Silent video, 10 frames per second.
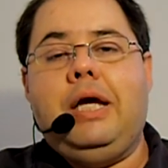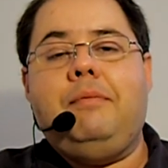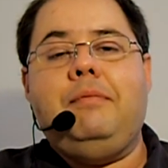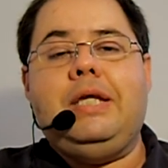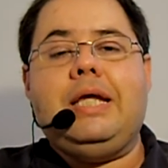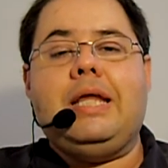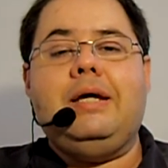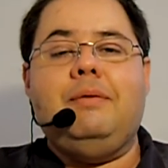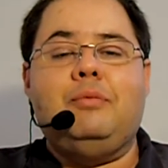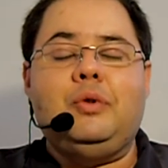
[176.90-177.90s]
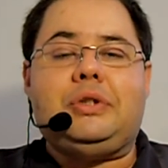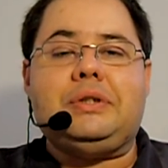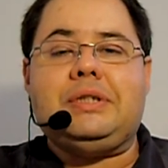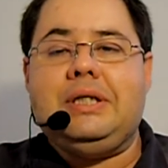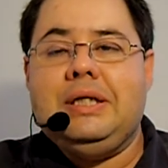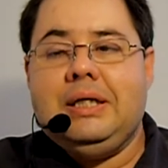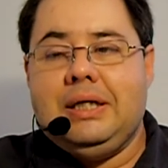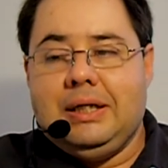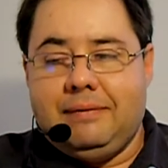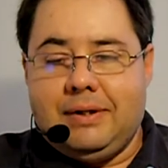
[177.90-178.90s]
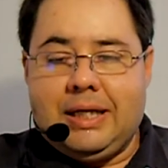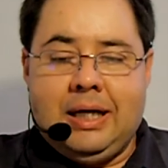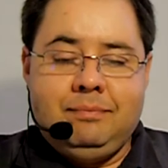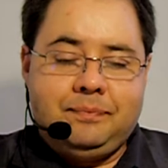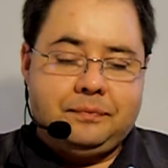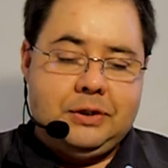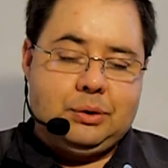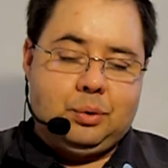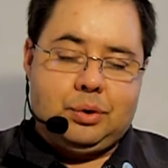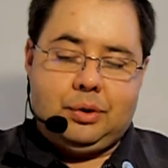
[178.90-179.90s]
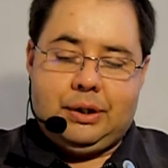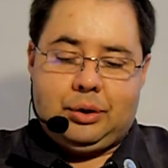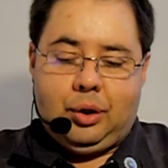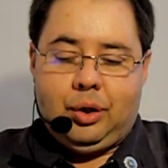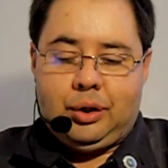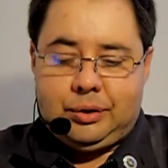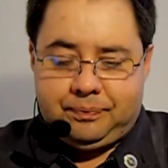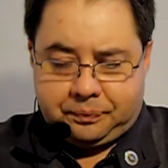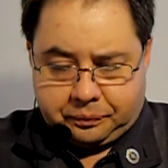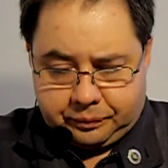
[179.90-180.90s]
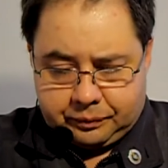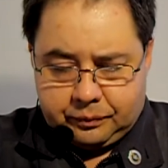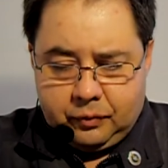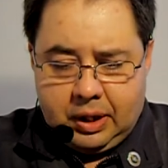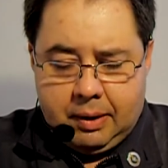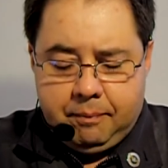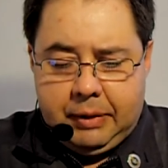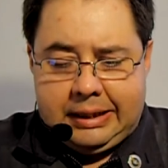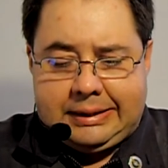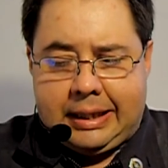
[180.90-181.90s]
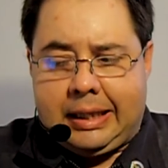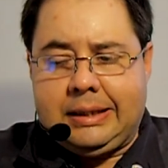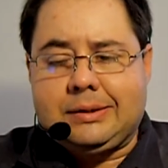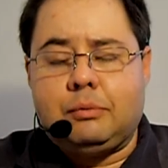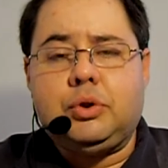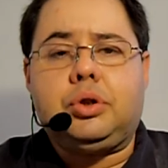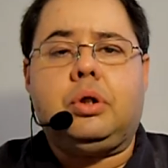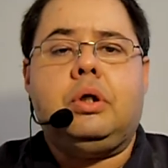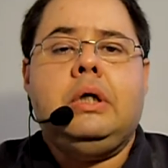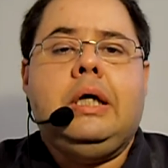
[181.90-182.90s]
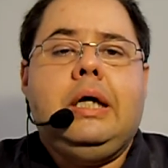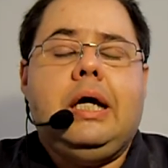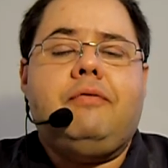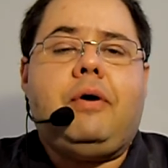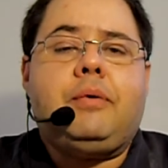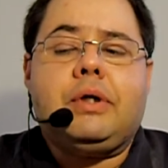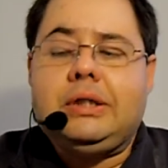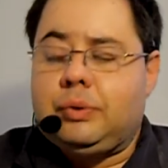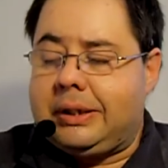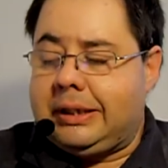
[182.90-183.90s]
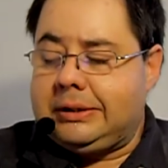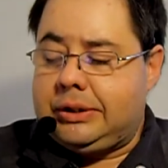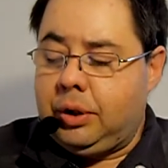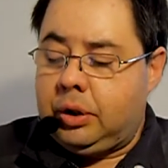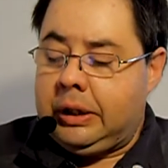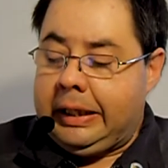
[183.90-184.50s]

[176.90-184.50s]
envidia de muchos, ¿verdad? Discurso de todos. Les agradezco mucho el favor de su atención